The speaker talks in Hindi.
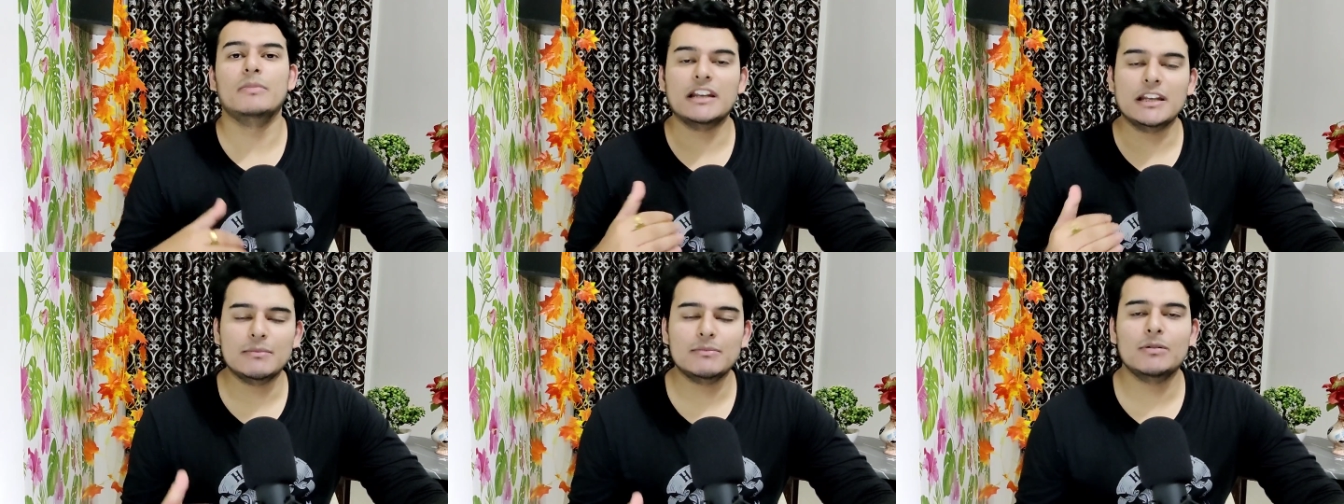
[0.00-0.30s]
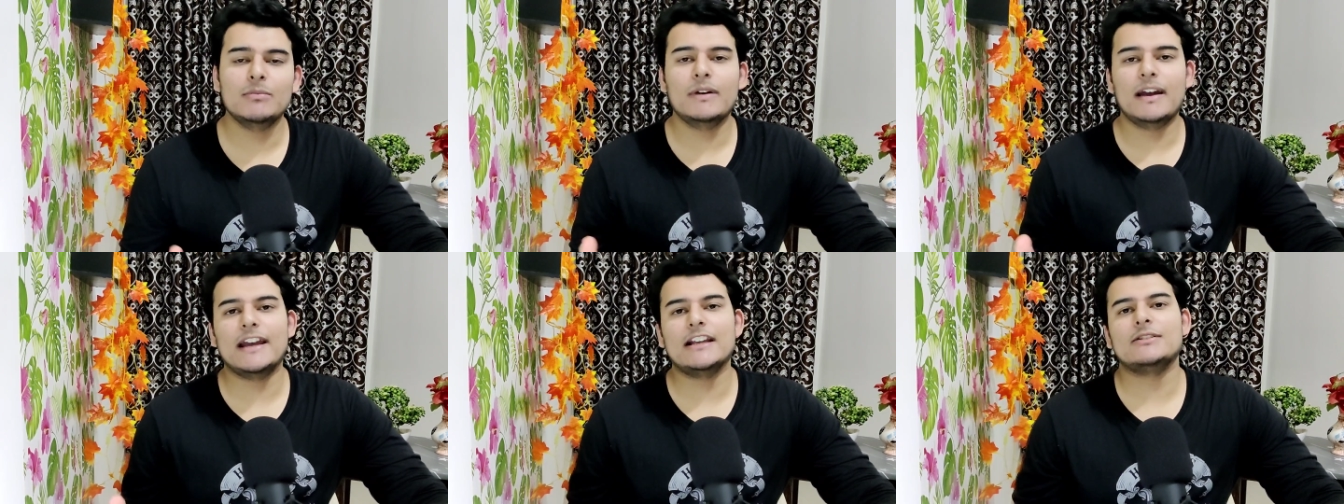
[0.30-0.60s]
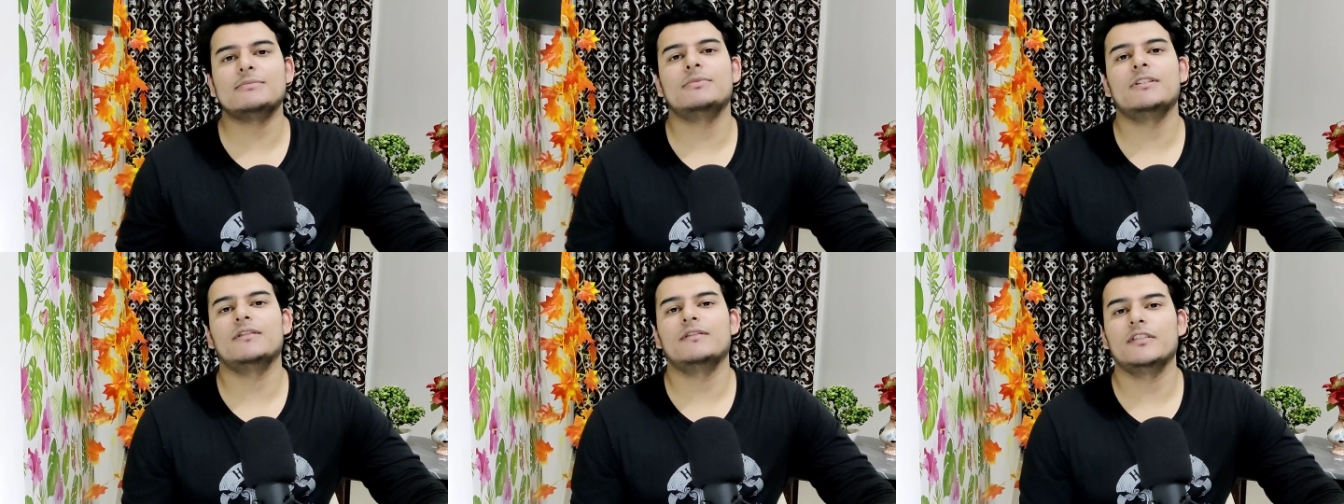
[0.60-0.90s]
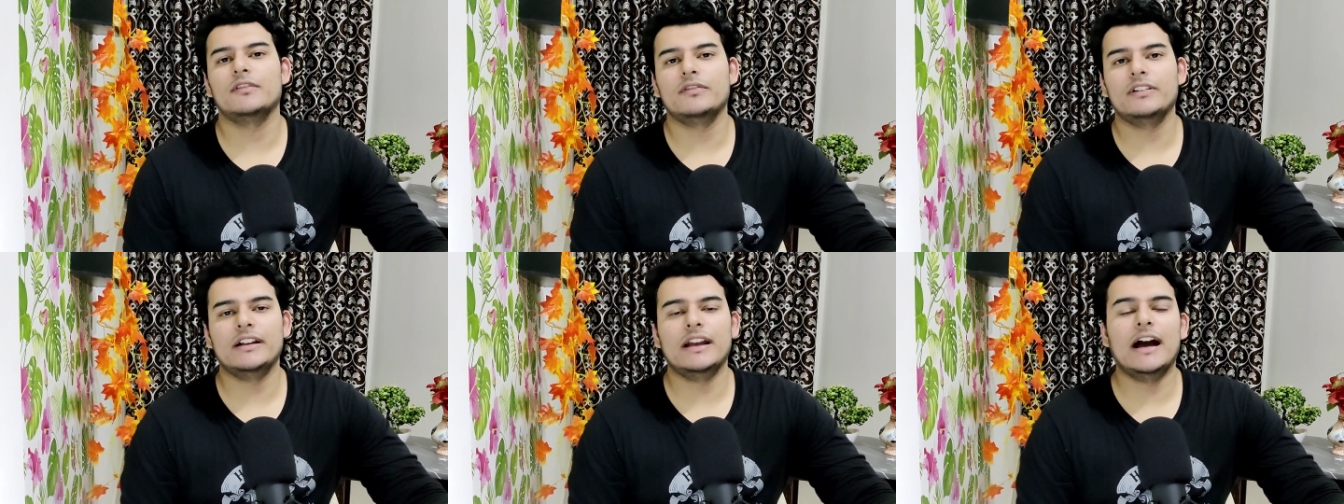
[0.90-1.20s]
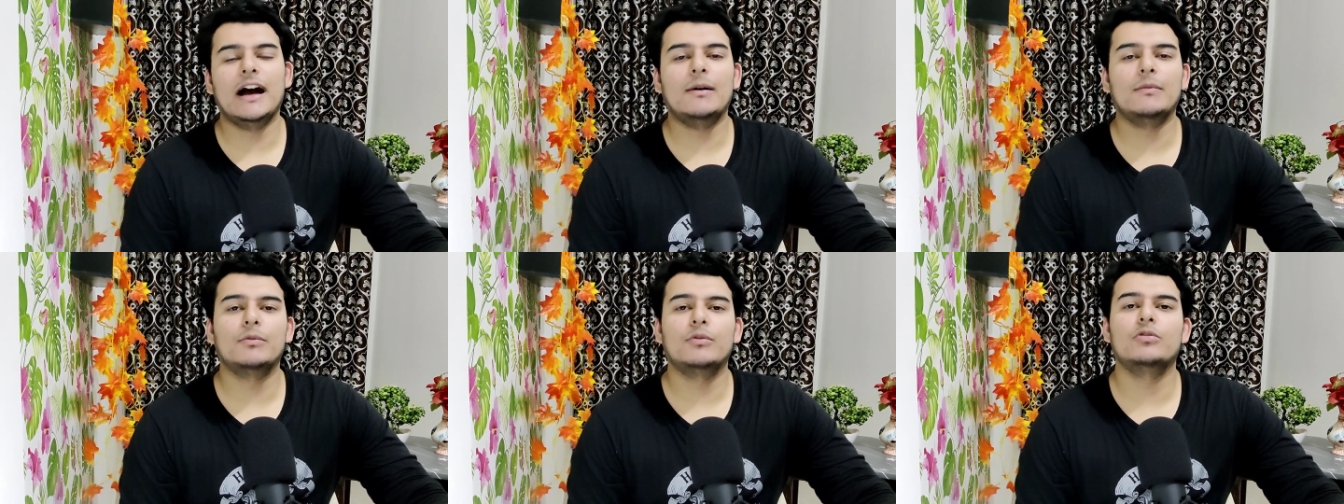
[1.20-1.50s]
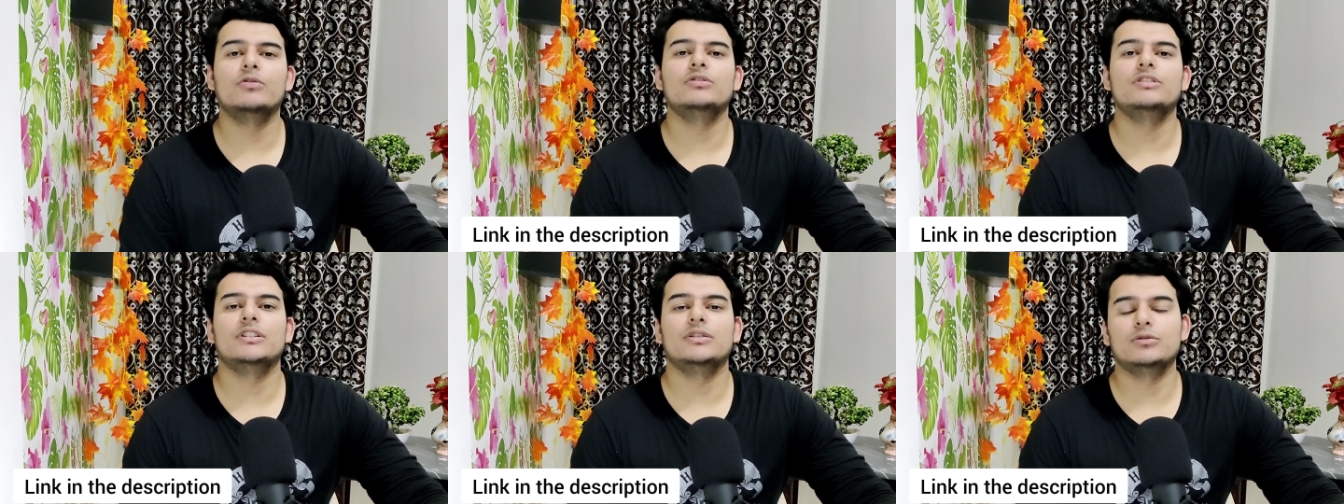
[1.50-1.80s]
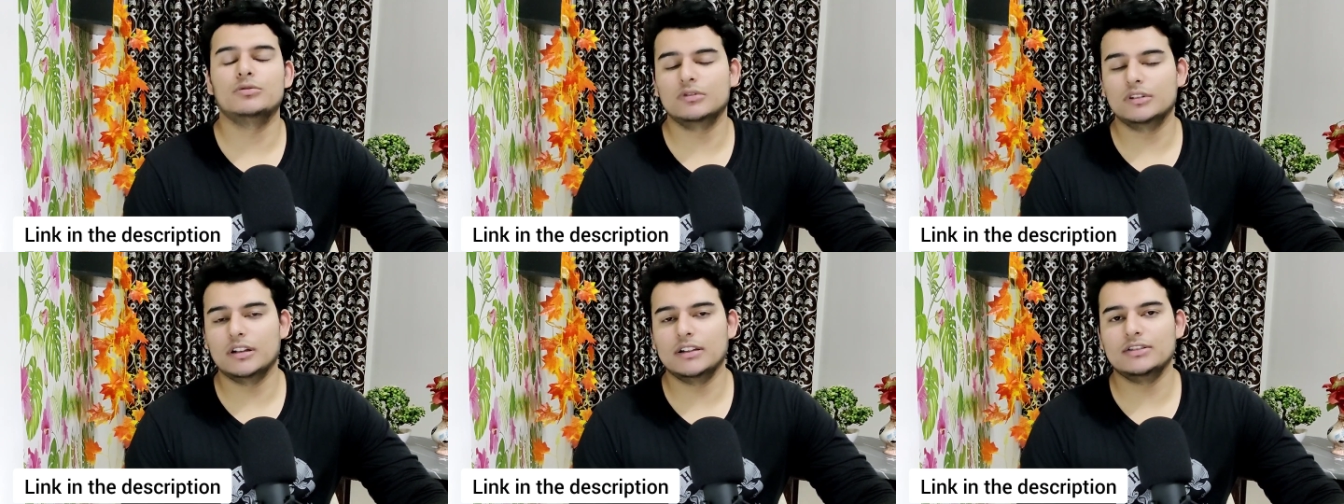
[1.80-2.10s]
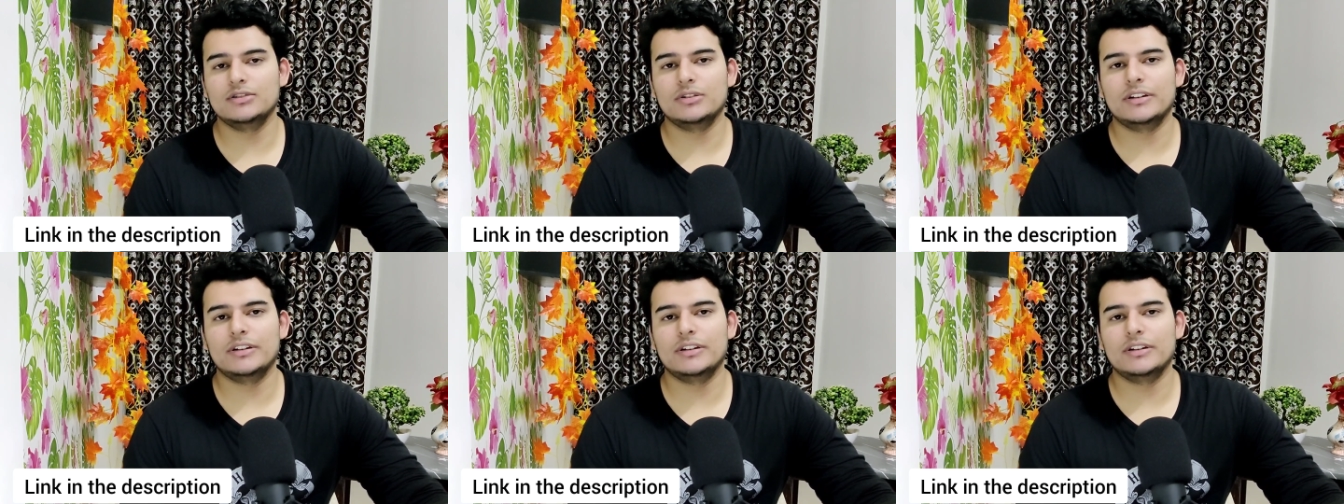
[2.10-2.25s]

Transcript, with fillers: मिनिमम एस पी आपको ज़रूर